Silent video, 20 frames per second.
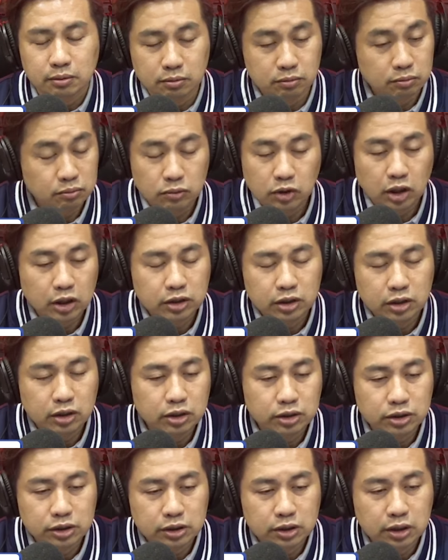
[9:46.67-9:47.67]
他第二
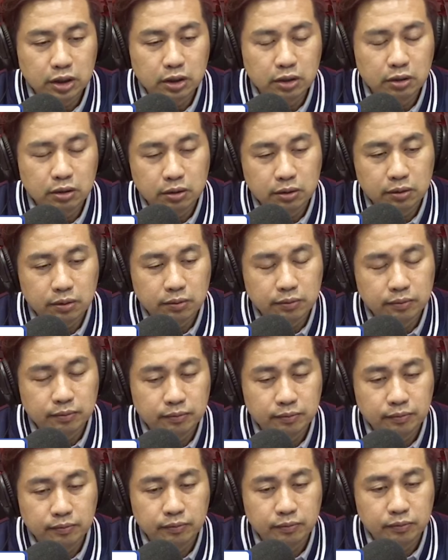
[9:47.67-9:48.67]
事业了，
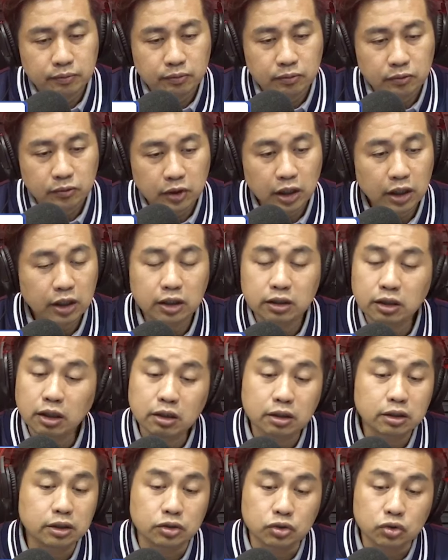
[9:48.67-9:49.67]
那可他
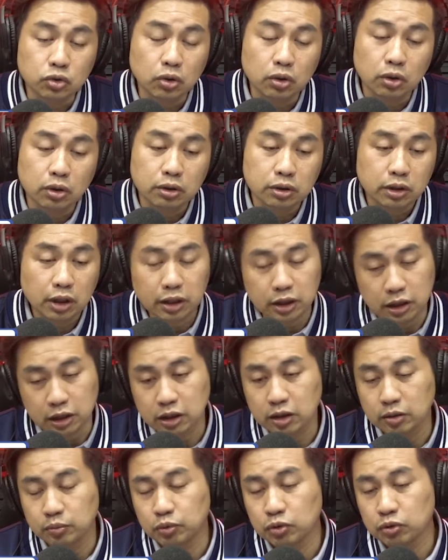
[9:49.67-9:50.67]
可以做，他也可
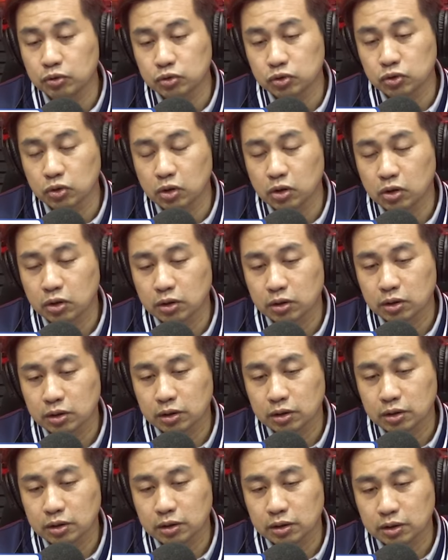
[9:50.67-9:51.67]
以不用做。
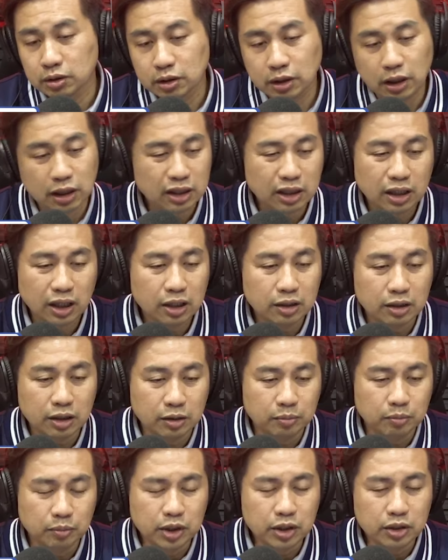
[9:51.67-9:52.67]
他太很
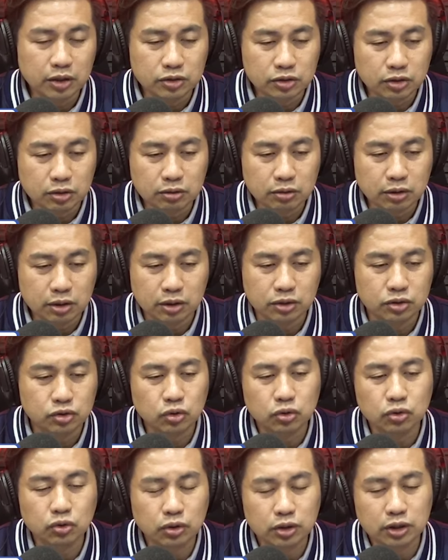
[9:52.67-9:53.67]
闷的时候，呃，
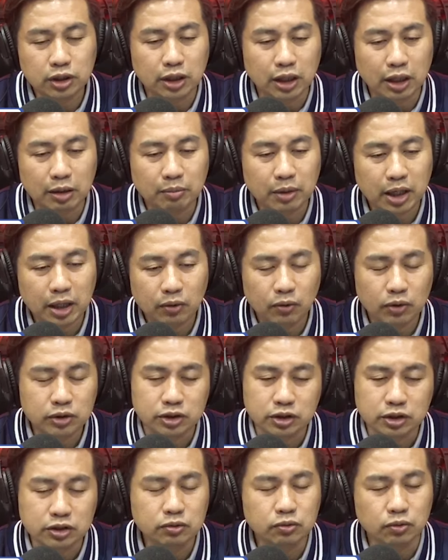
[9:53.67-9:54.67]
做多一点来卖，或者
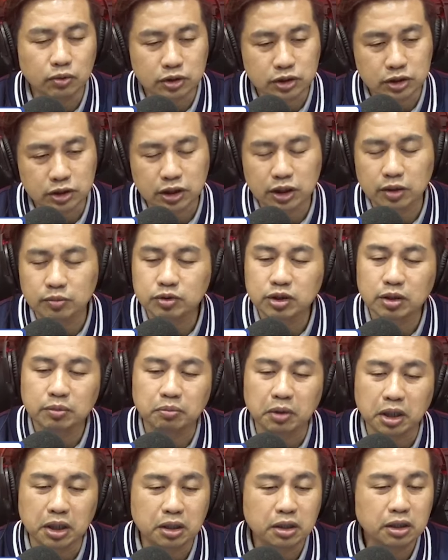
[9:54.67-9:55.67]
是我只 keep 着
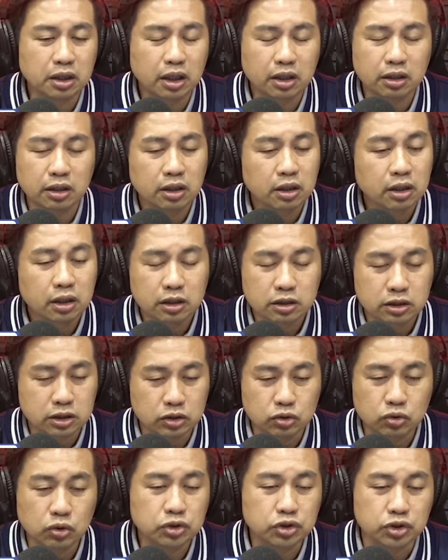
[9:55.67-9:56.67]
每一天只
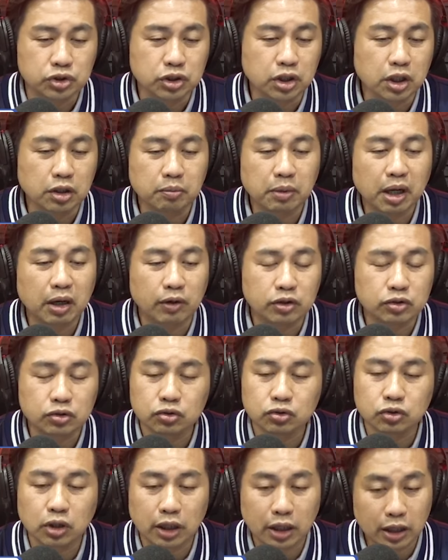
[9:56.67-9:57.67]
做十盒卖完就
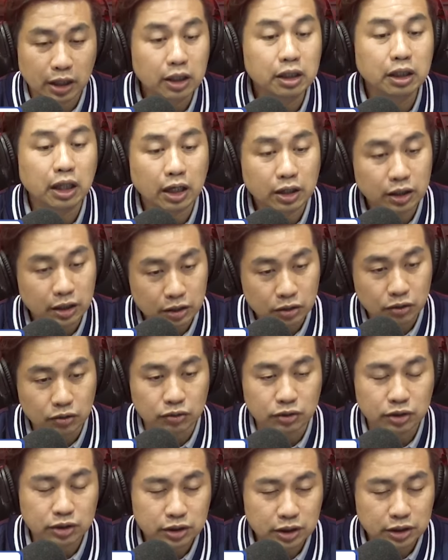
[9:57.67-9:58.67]
算。诶，他也有
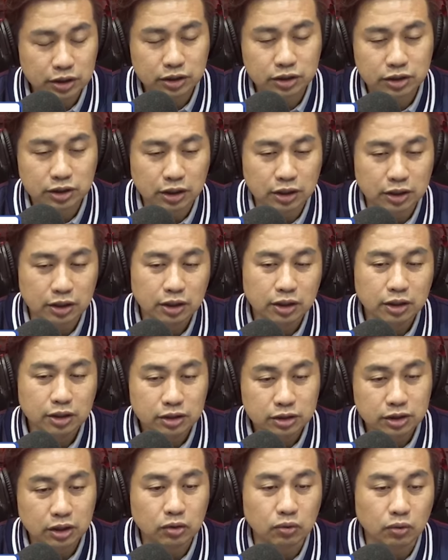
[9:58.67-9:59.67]
一些生
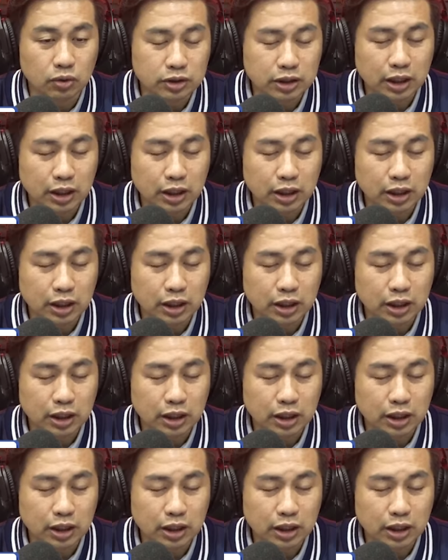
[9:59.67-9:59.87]
生活在